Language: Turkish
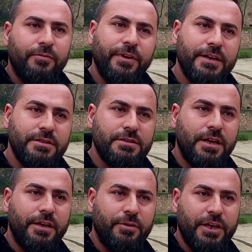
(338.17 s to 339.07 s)

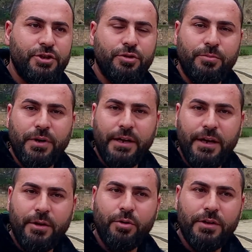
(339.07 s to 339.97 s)
Fransızlar geçiyor
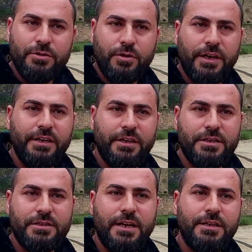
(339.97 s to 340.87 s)
buraya. Ondan sonra
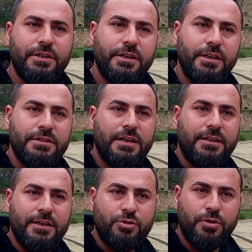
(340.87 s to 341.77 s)
İngilizler,
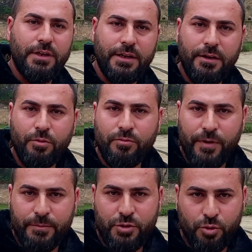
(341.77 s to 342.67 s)
İngilizlerden sonra da
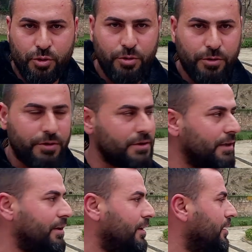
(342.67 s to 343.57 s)
Urfa'mız kurtuluyor
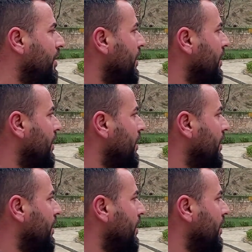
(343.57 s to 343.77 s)
zaten.